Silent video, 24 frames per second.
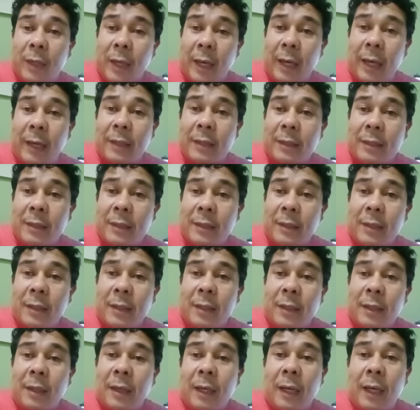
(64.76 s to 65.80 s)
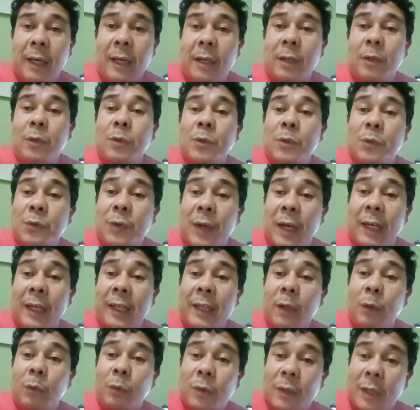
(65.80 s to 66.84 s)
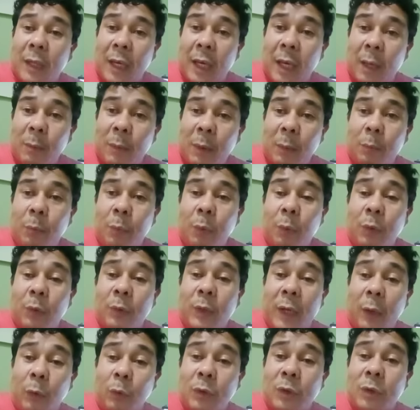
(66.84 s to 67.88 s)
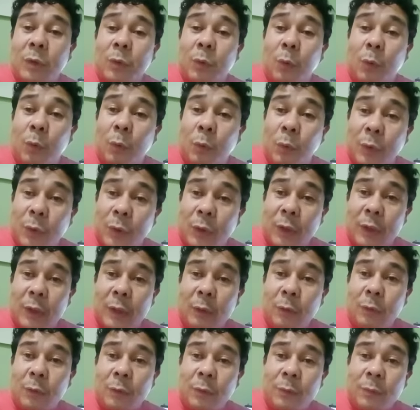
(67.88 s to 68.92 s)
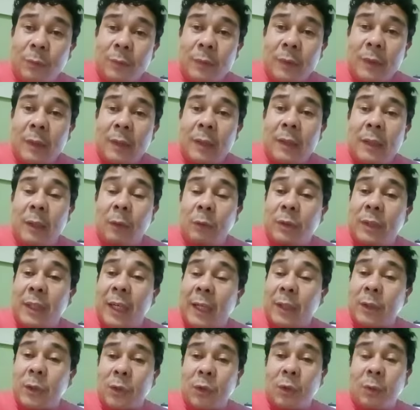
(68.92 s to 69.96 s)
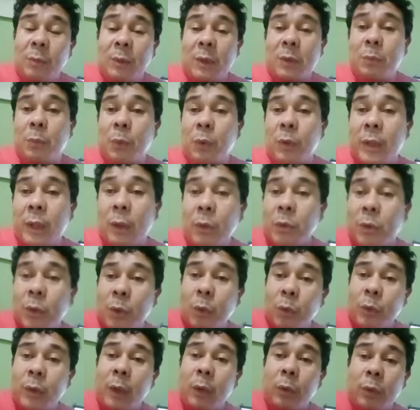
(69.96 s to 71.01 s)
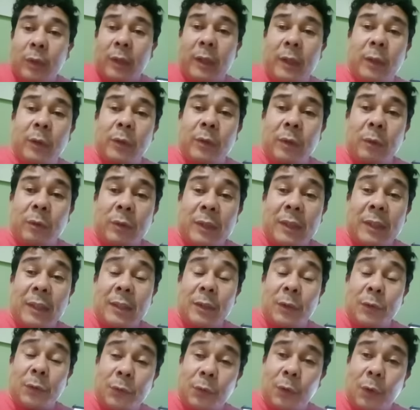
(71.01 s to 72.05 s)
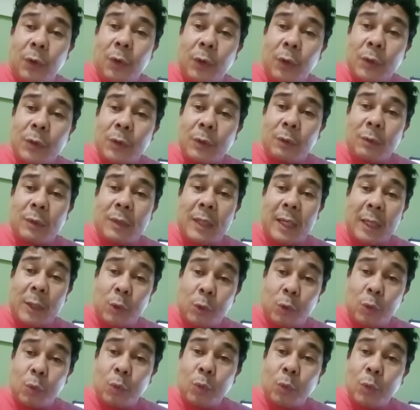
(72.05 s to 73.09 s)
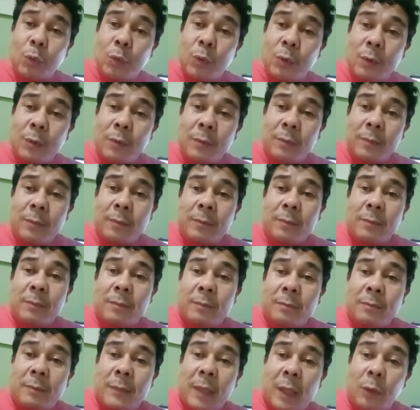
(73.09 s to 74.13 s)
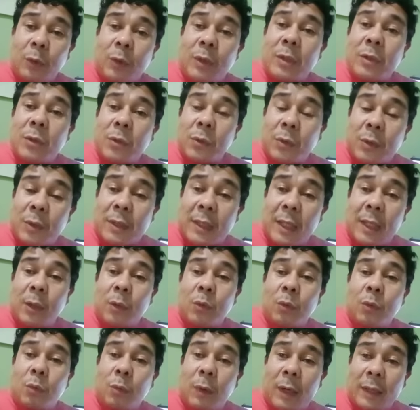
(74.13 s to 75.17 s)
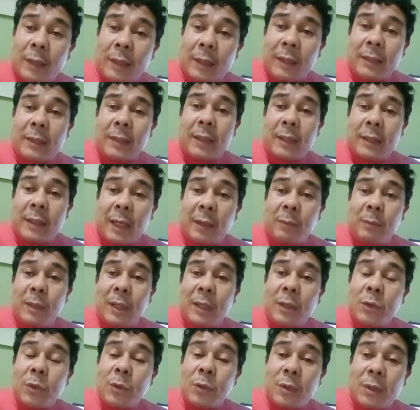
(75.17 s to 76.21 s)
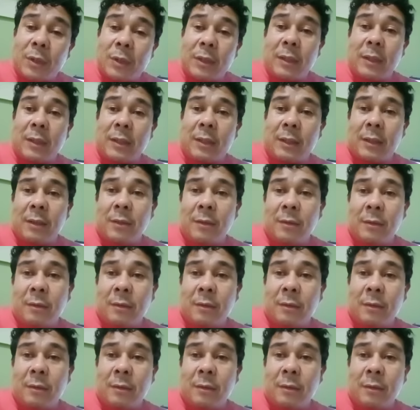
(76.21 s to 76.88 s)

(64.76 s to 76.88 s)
10, Ele nos fala: Não tema, porque eu estou contigo. Não te assombres, porque eu sou o teu Deus. Eu te esforço, eu te ajudo. Eu te sustento com a destra da minha justiça.